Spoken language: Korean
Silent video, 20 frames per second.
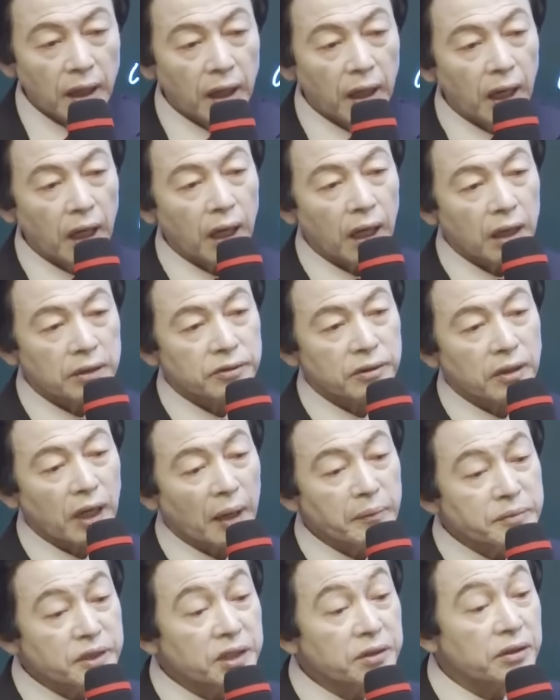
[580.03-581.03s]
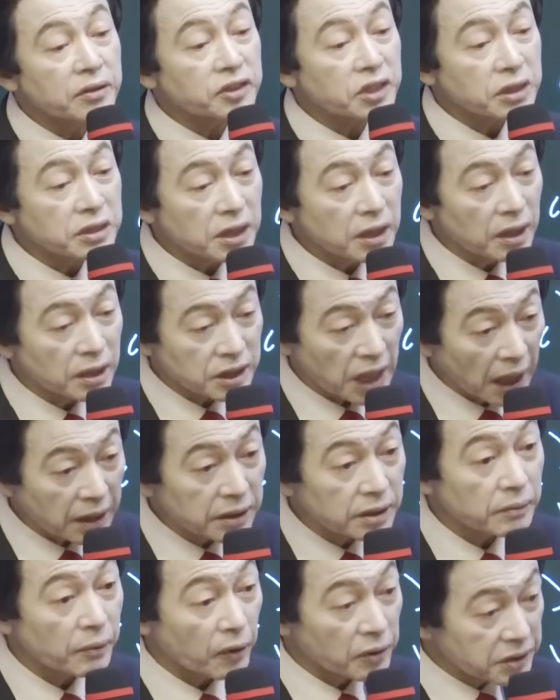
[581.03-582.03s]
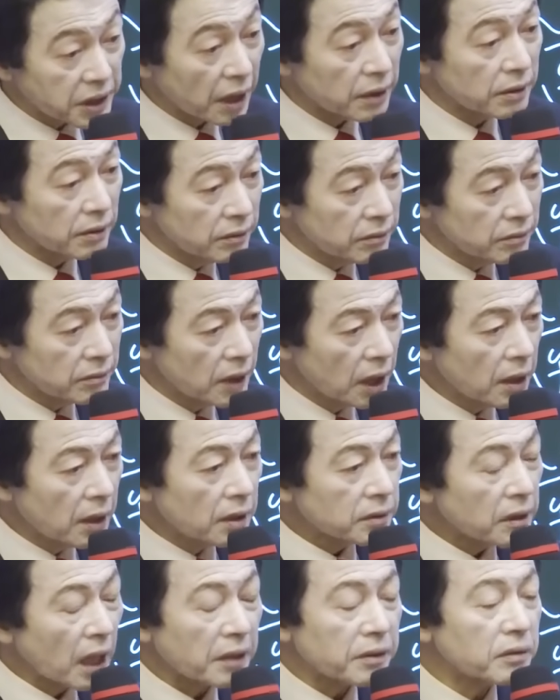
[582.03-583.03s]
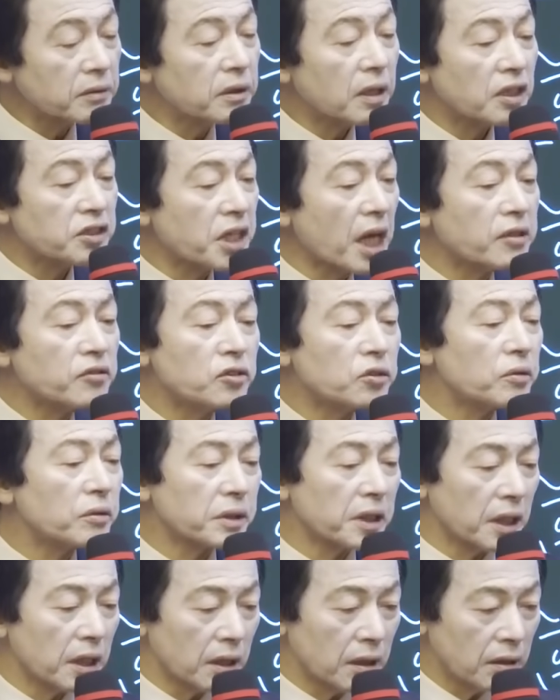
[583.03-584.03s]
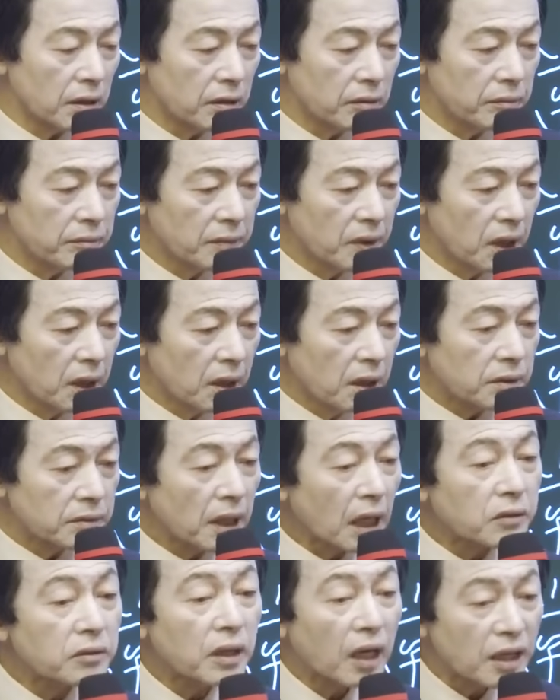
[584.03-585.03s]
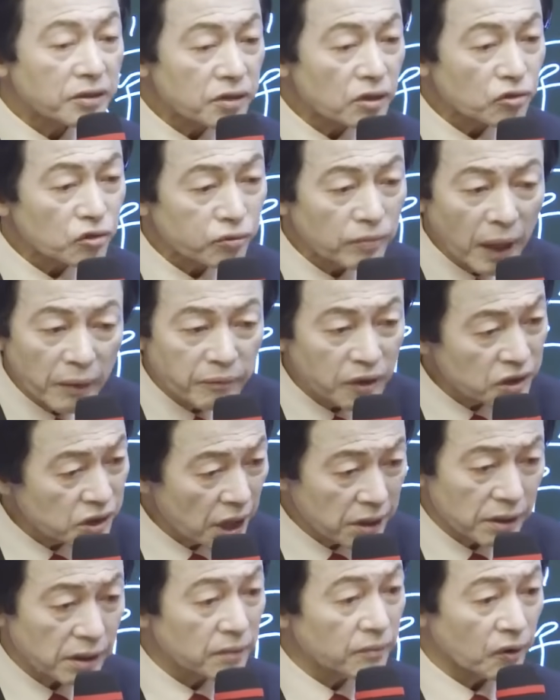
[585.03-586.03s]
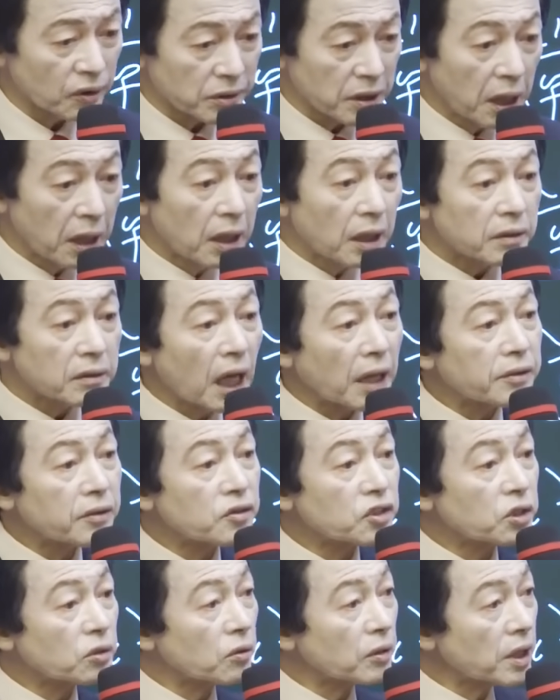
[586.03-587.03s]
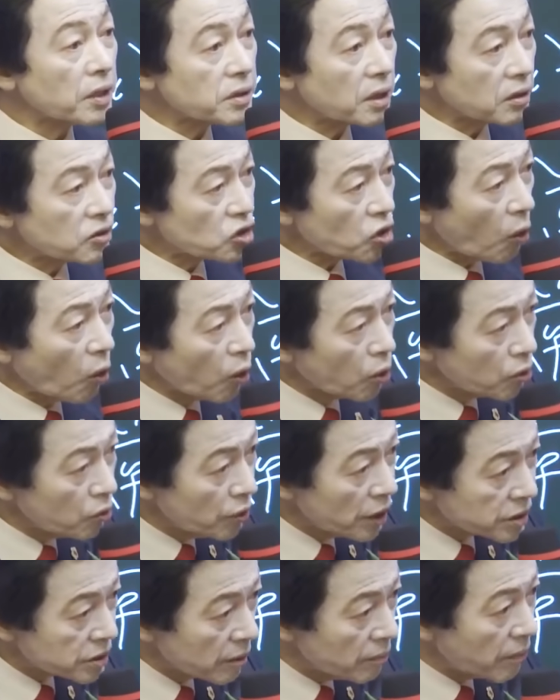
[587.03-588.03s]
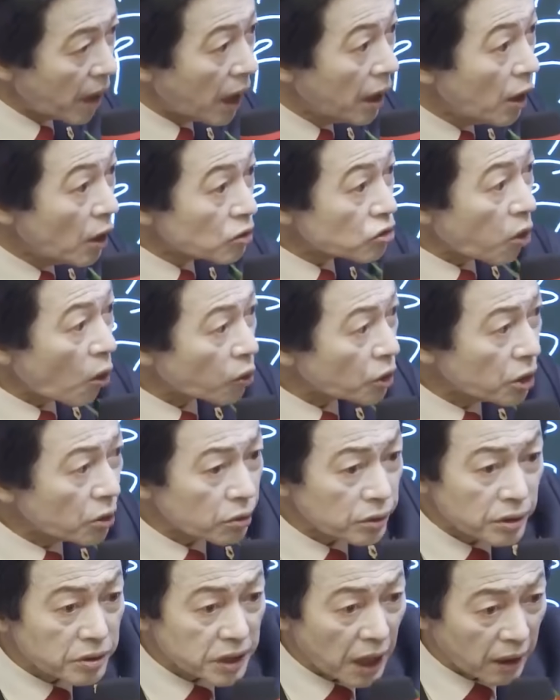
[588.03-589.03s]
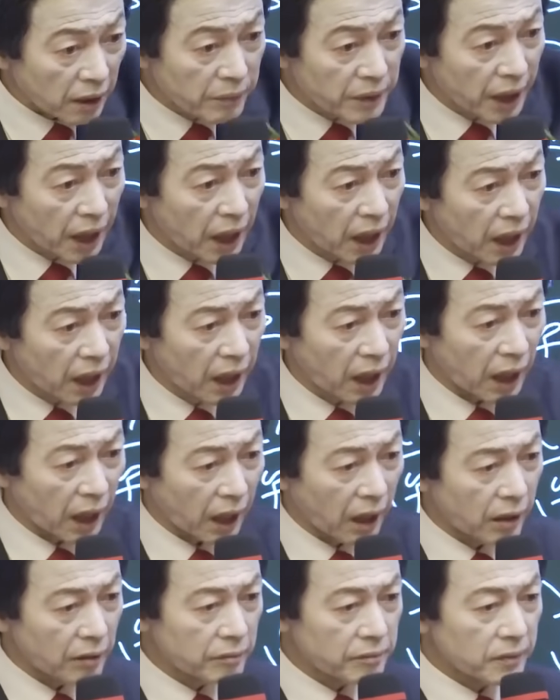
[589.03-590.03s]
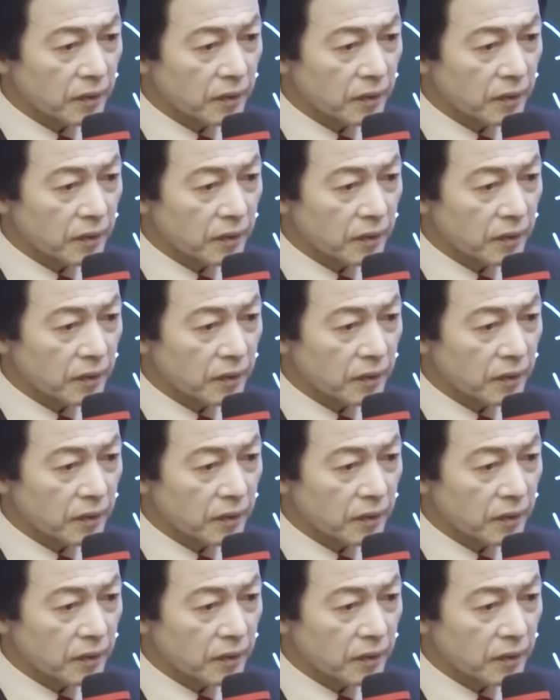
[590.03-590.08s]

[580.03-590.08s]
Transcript: 아, 저 감지덕지지. 자기들볼 때는. 나는 그거가 생지옥이야. 나 거기 가서 숨 한 번 제대로 못. 나는 시골에서 초원 위에서 막속 키우던 사람이야.